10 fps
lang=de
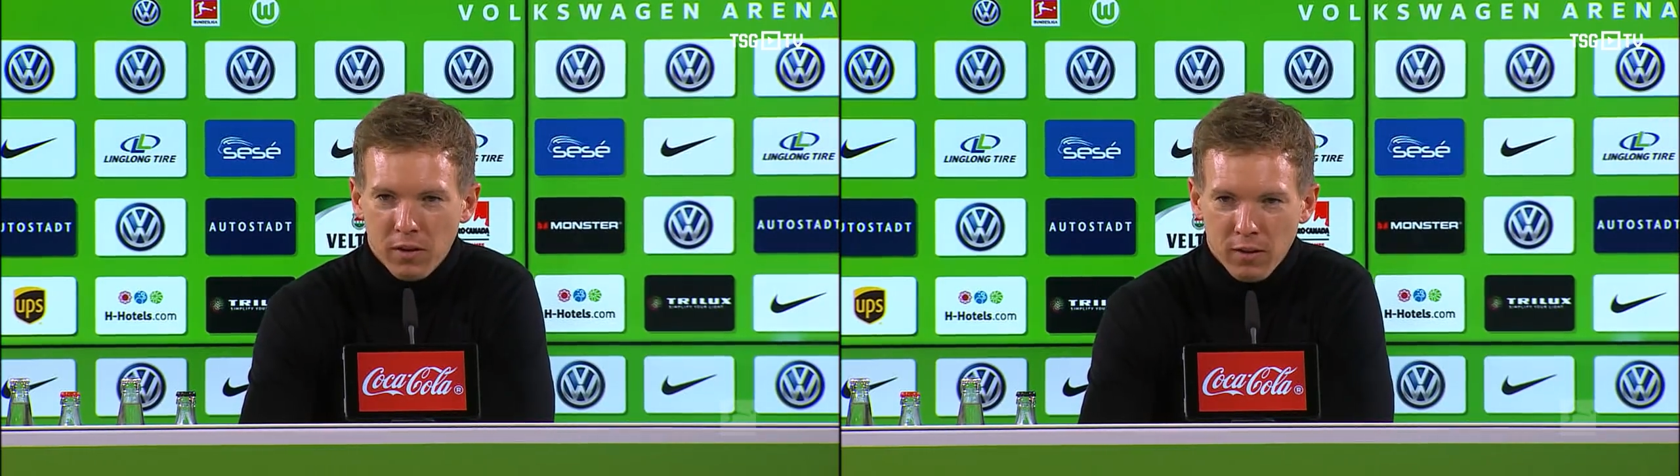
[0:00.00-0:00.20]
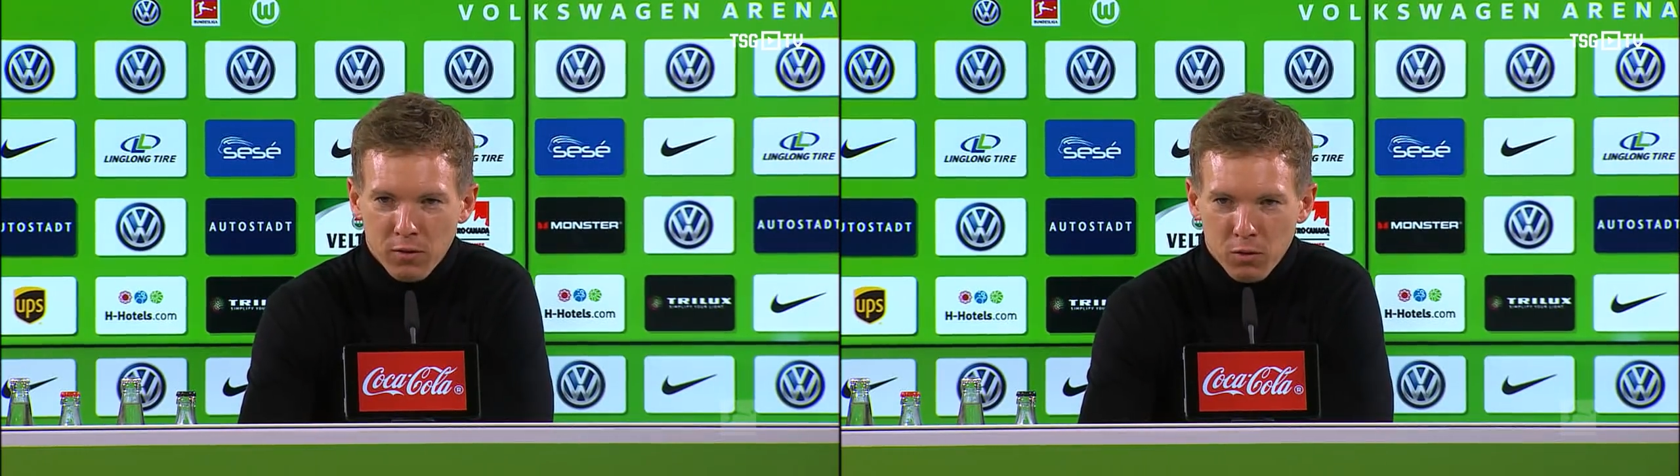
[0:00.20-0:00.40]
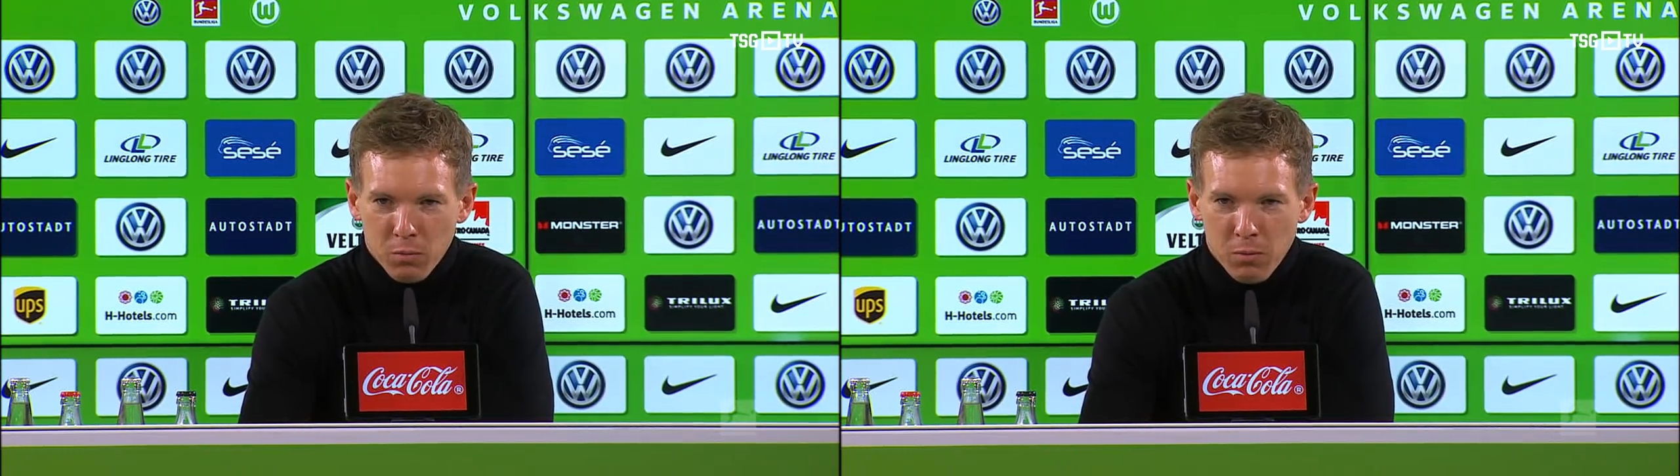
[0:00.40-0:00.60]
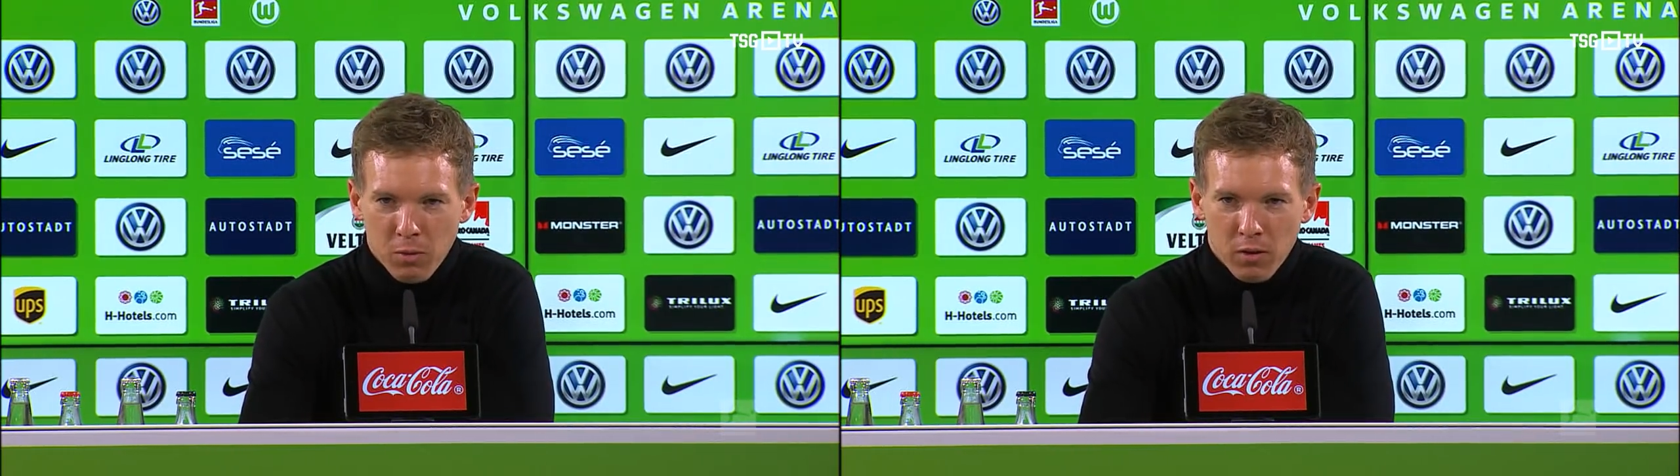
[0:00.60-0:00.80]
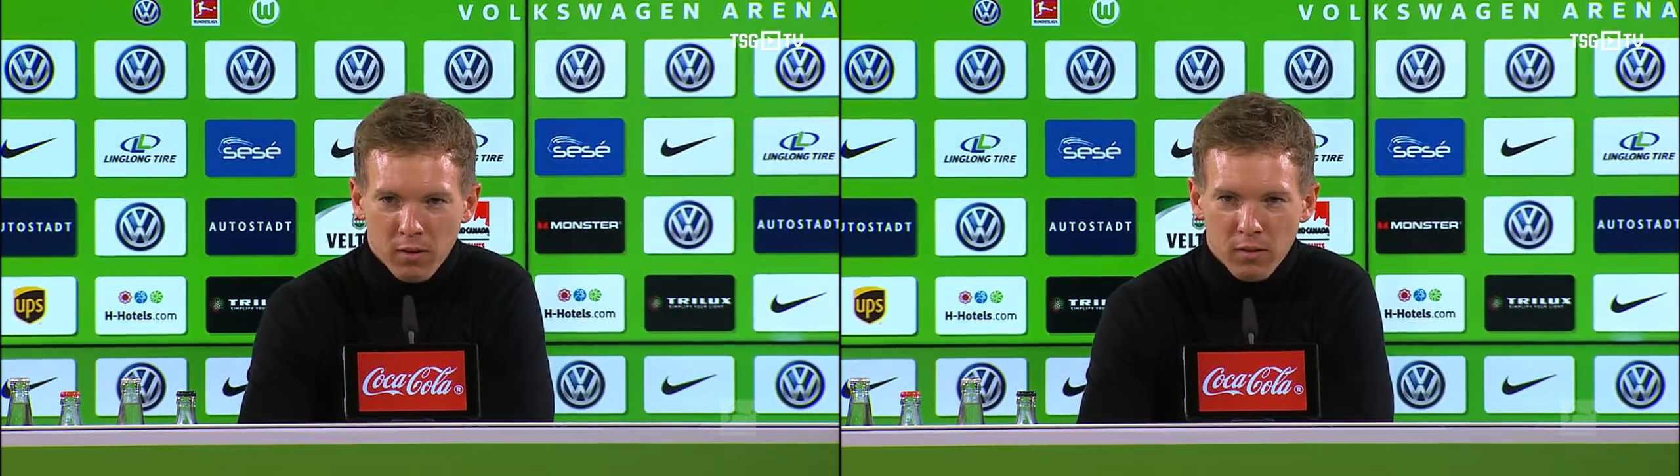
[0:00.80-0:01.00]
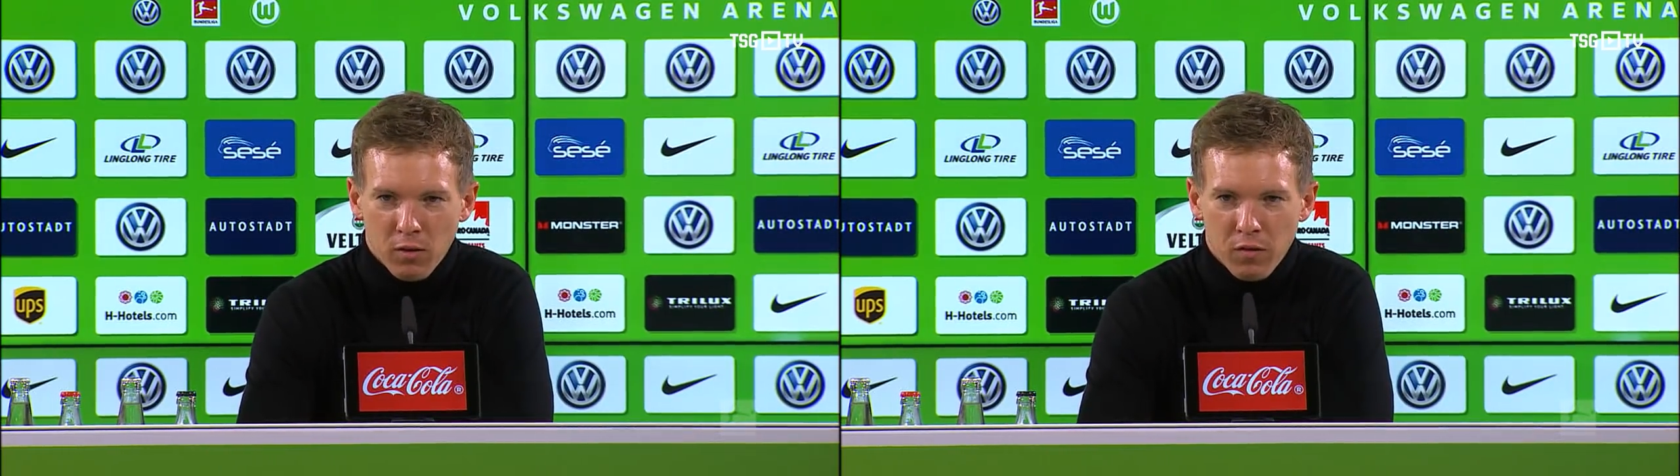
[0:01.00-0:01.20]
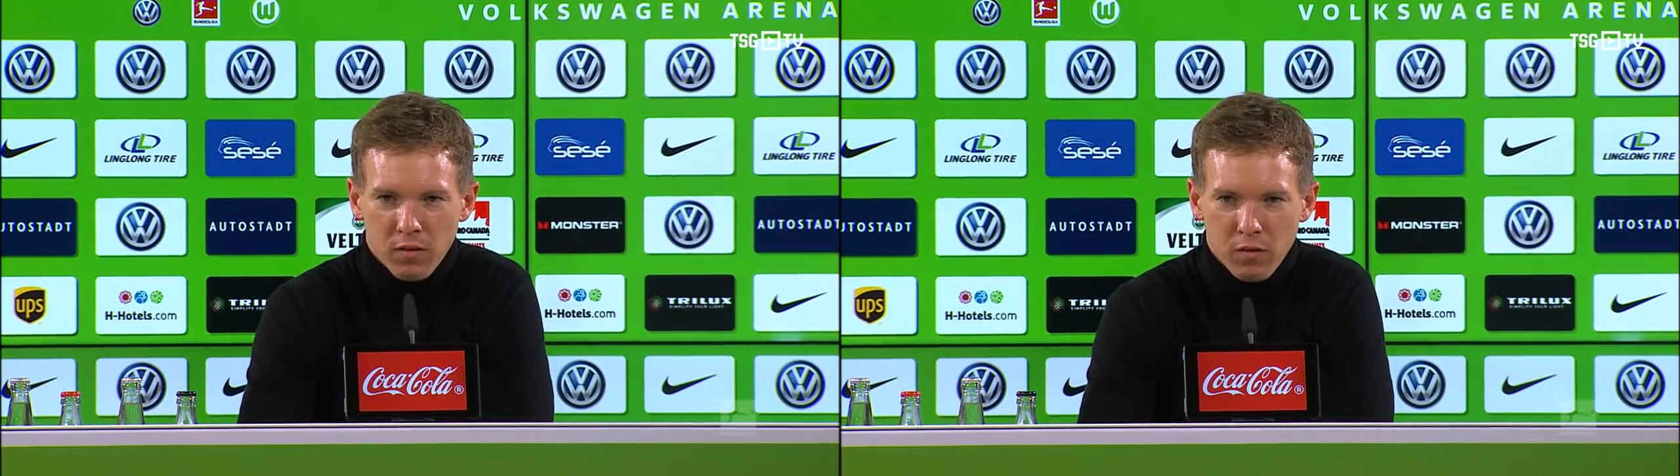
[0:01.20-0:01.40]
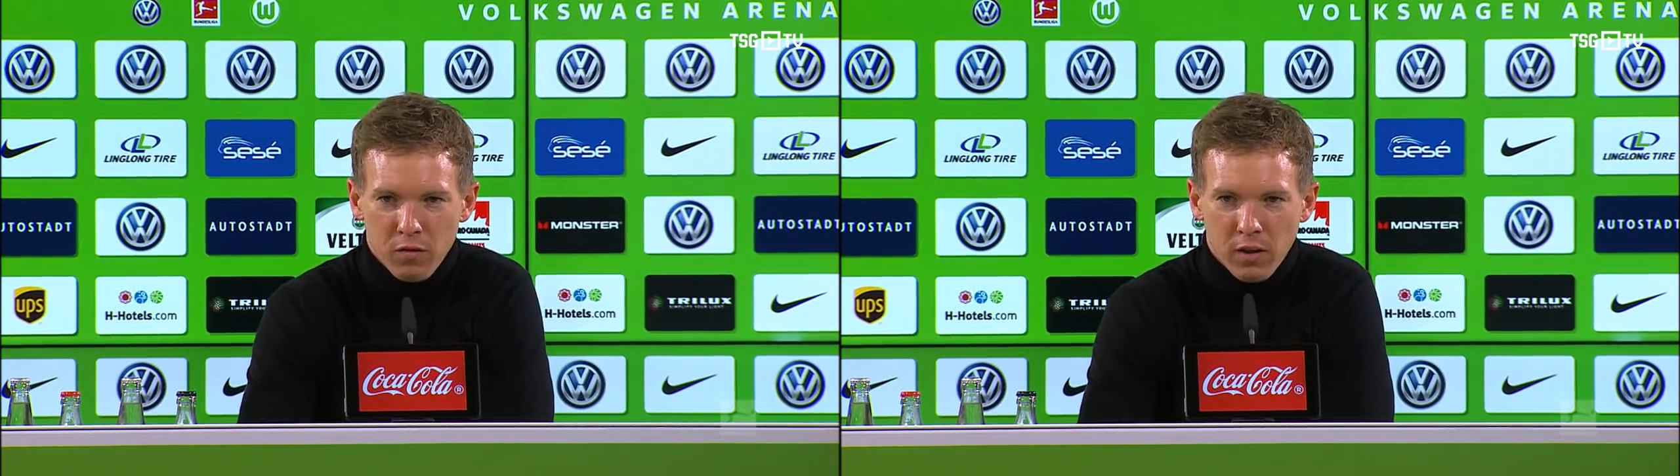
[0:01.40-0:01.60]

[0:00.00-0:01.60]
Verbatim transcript: wie kriegst du es umgebaut, dass es offensiv